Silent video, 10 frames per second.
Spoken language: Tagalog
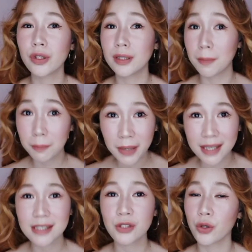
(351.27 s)
the
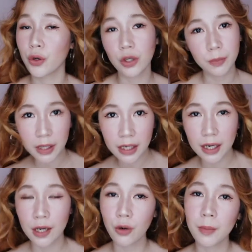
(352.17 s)
best or kung ano may
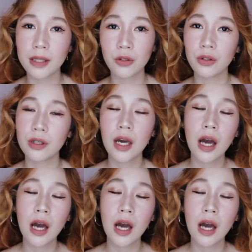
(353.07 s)
recommend ng